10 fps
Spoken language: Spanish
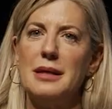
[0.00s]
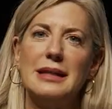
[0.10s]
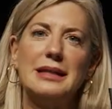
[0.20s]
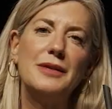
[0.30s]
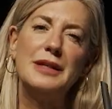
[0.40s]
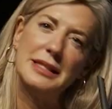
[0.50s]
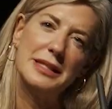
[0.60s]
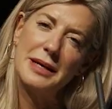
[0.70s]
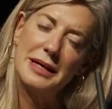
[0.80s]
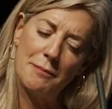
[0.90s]
En
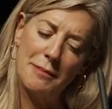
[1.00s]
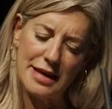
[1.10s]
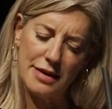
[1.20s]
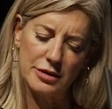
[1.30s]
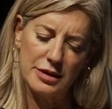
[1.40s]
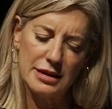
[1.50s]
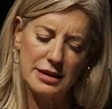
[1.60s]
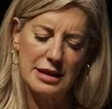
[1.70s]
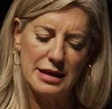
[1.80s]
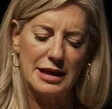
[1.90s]
definitiva, Valladolid
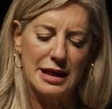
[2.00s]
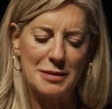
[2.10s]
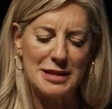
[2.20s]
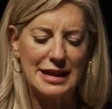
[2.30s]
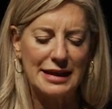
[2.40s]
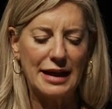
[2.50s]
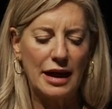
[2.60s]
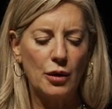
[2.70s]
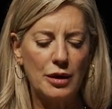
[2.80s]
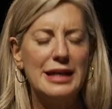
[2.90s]

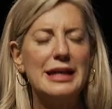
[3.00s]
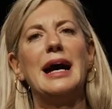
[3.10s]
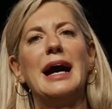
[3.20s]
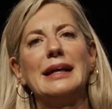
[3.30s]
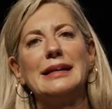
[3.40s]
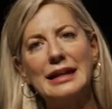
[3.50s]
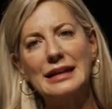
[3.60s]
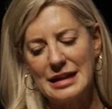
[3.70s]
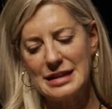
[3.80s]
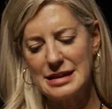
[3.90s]
representa hoy a
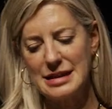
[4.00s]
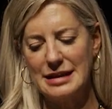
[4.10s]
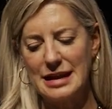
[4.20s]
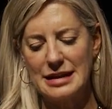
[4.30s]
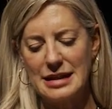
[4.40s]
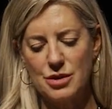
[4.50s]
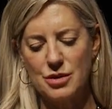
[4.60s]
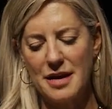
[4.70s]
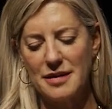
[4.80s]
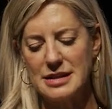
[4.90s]
tantas y tantas
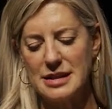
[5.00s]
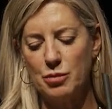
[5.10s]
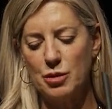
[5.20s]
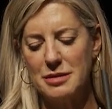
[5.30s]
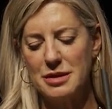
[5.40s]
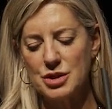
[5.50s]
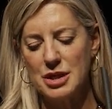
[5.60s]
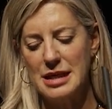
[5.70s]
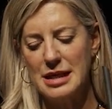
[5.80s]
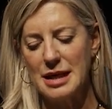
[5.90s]
ciudades y pueblos
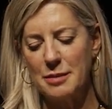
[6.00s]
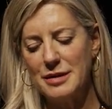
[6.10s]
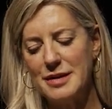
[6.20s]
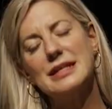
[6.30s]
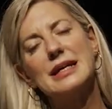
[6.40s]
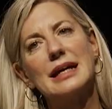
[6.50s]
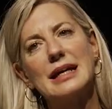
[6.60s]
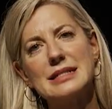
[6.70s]
que pueden llegar a